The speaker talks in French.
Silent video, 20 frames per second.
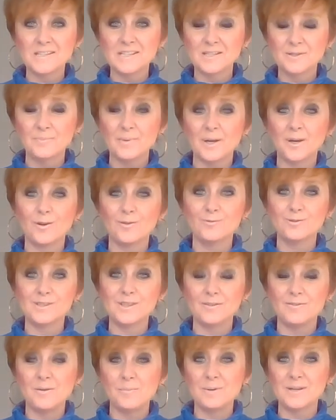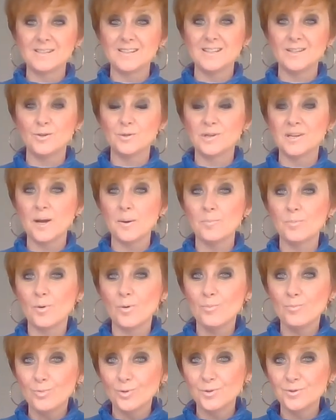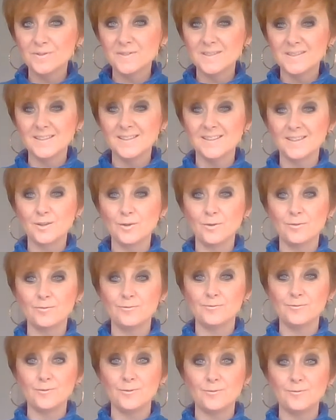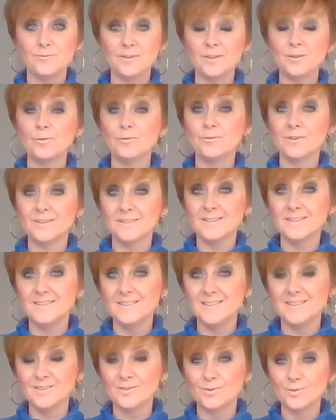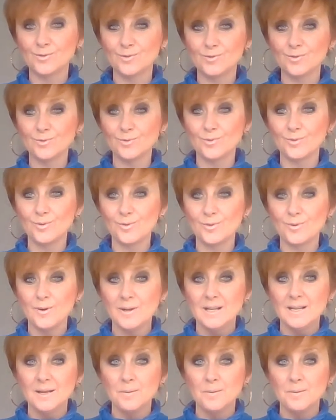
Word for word: J'espère que vous avez passé le cap en beauté, que vos fêtes de fin d'année se sont euh,